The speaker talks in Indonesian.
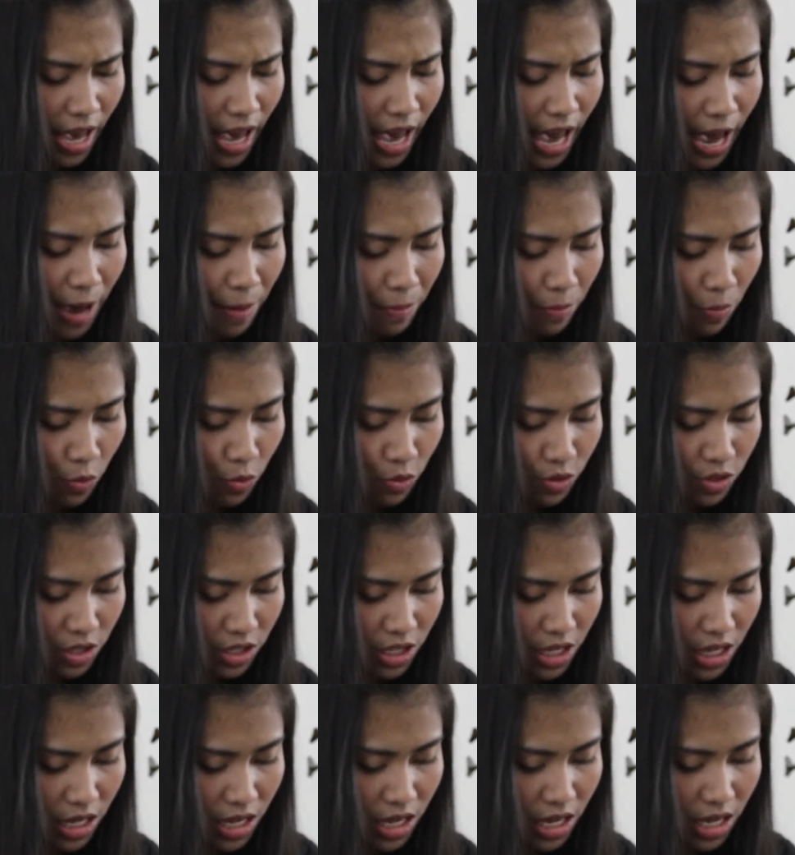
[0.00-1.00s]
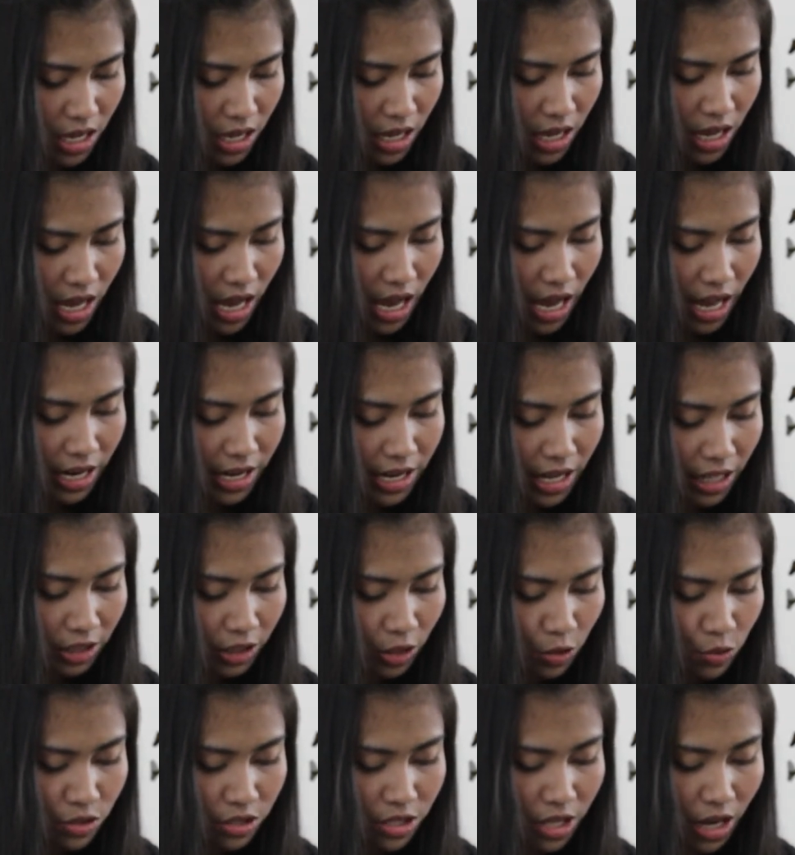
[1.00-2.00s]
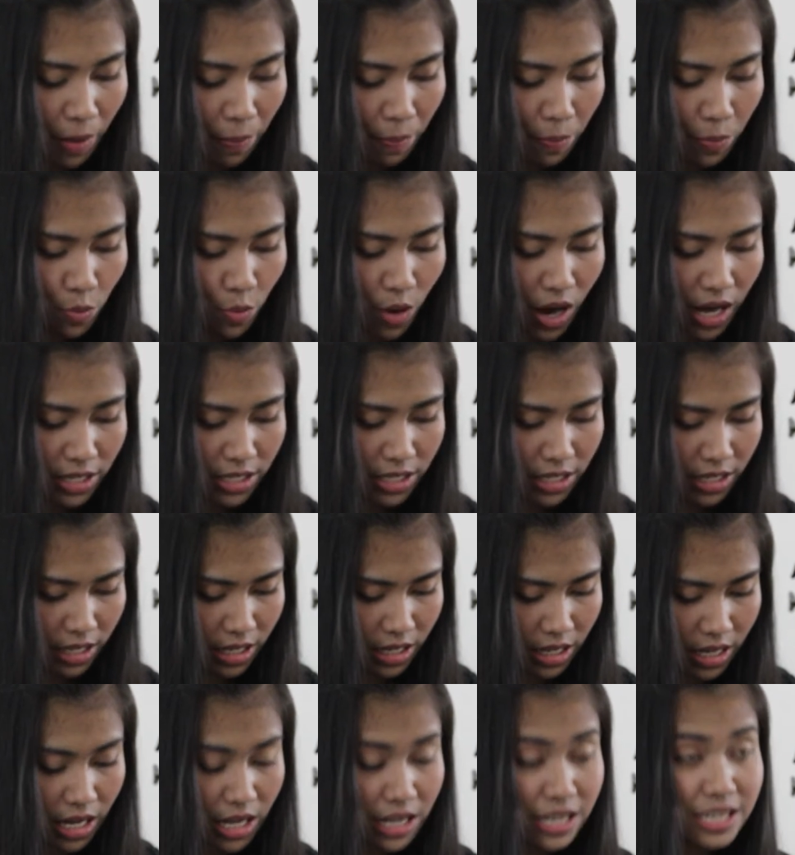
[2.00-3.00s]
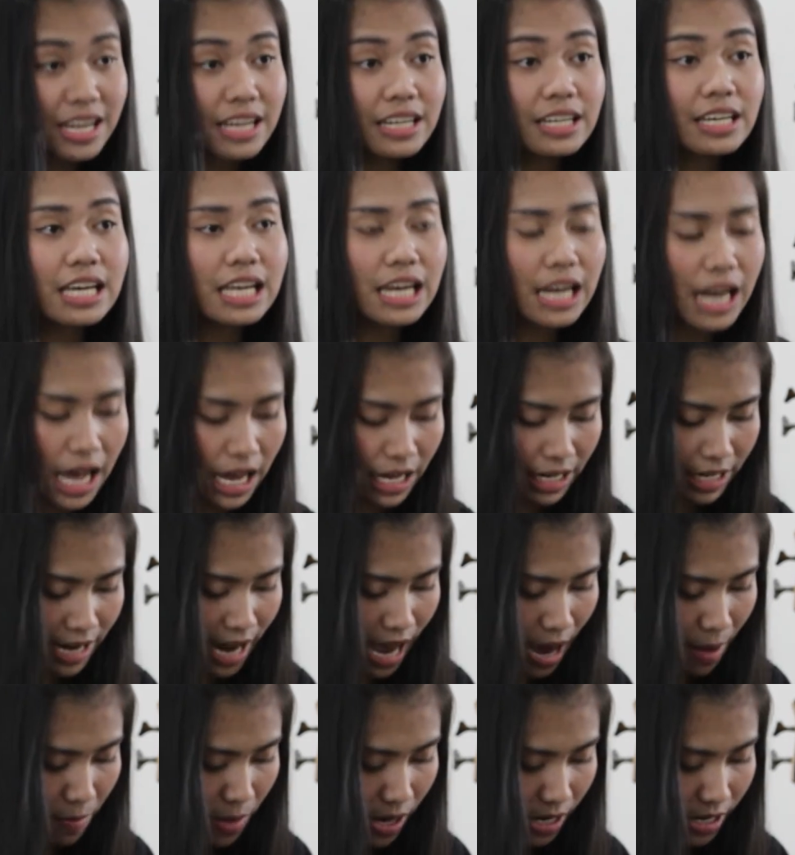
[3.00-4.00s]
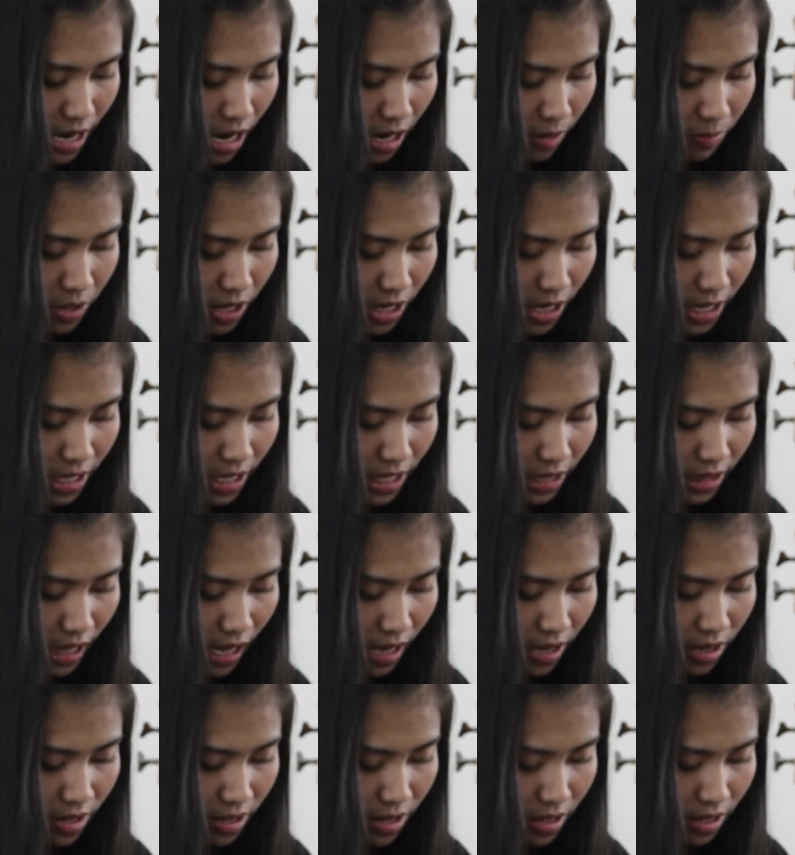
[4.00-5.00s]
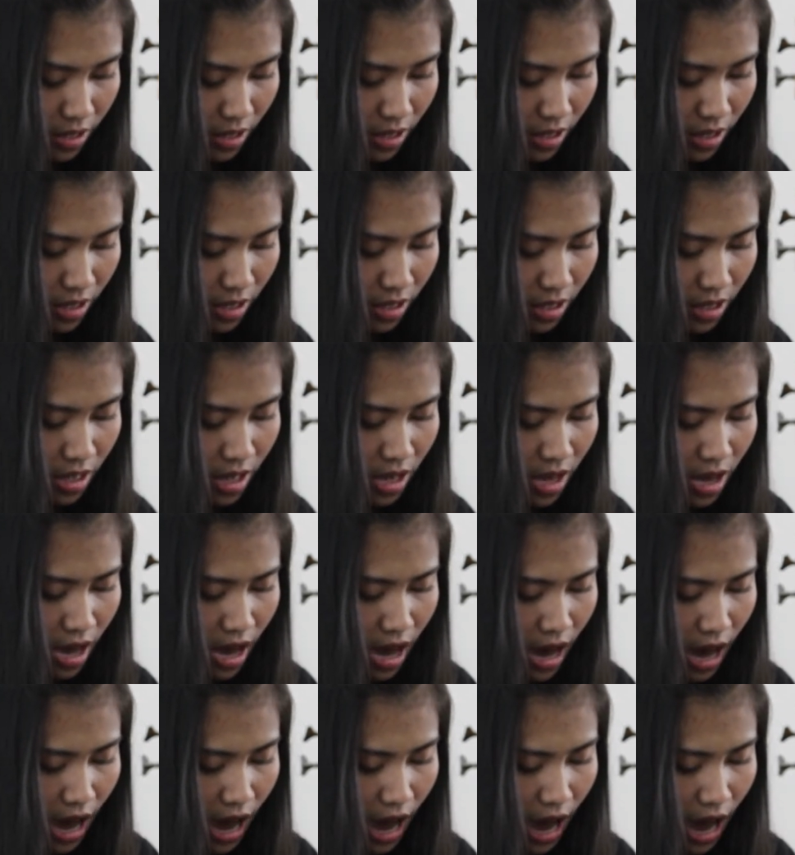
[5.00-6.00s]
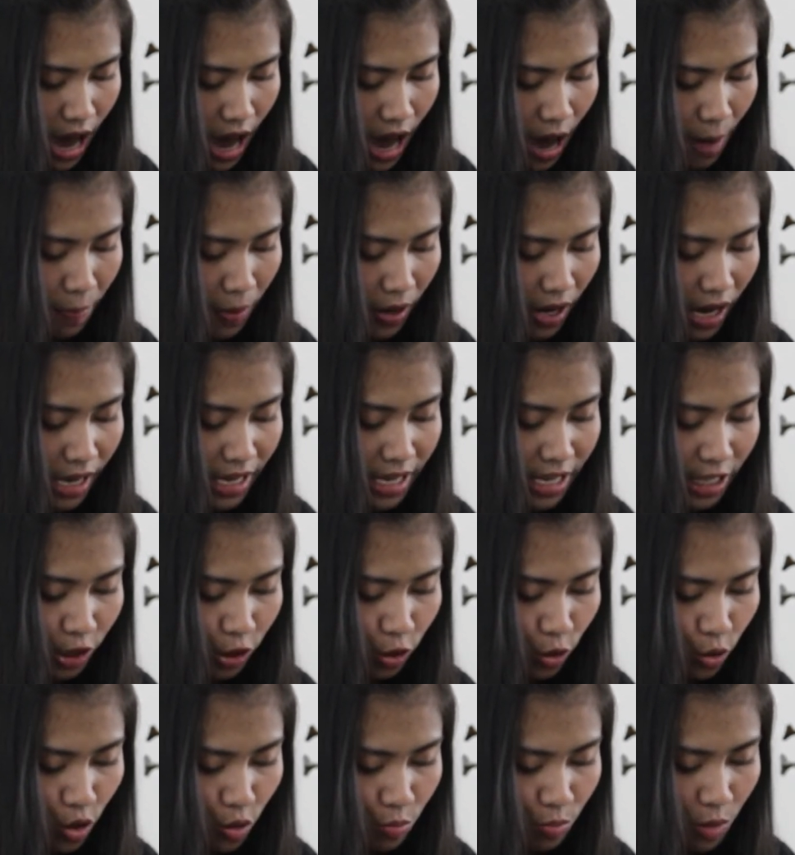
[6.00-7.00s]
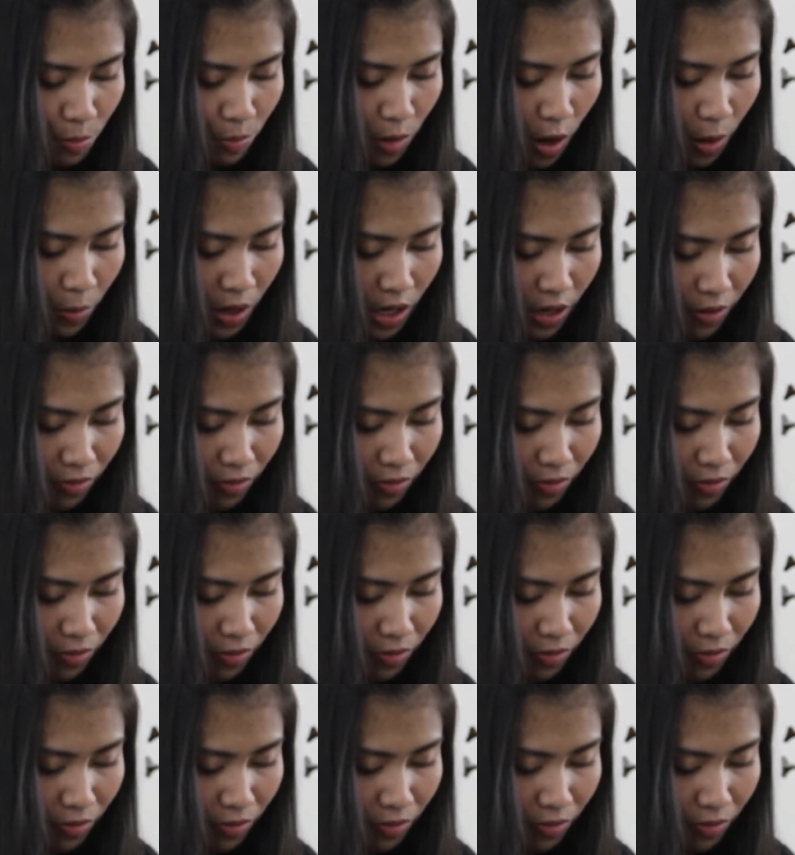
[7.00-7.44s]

emosi, dan terus tidak puas dan kehilangan damai dalam diri kita? Apakah itu membawa